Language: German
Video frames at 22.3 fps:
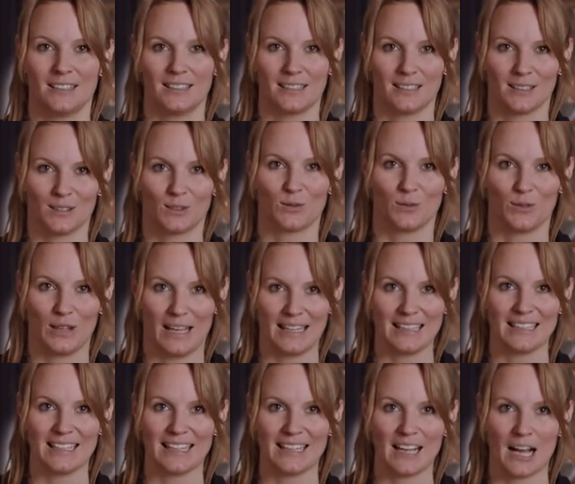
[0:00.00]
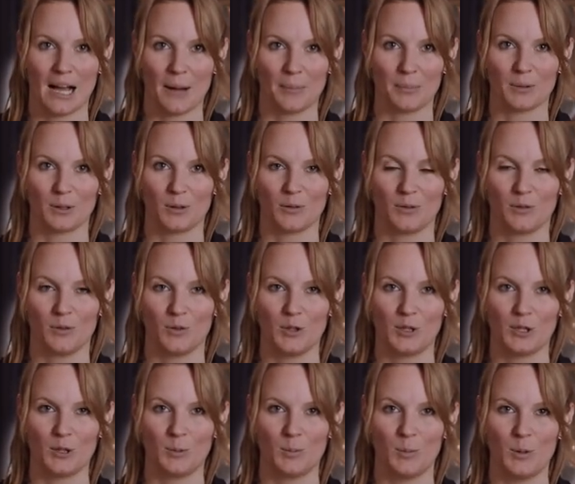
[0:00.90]
das fertig
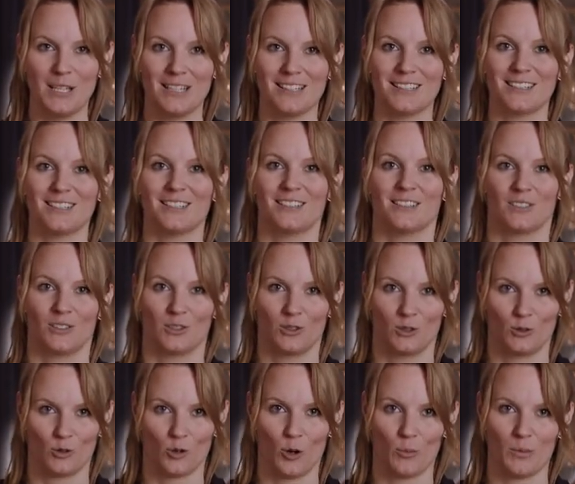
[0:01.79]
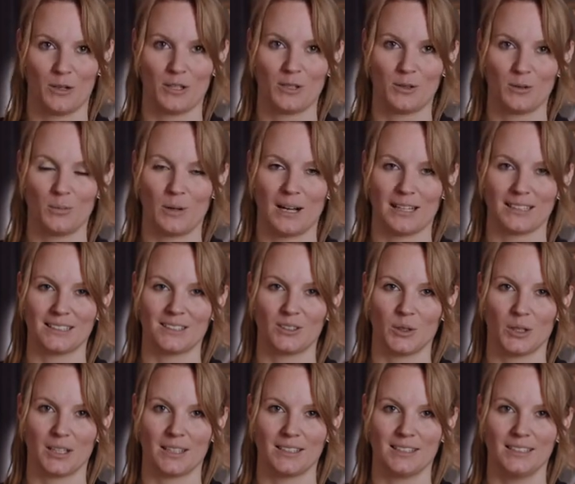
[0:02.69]
abgefüllte Bier nochmal zu
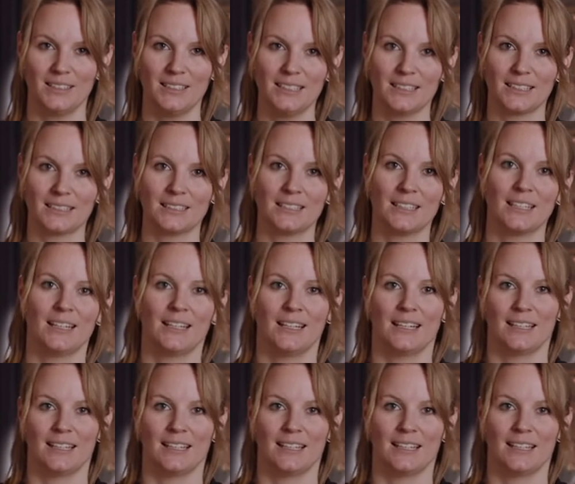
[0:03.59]
pasteurisieren,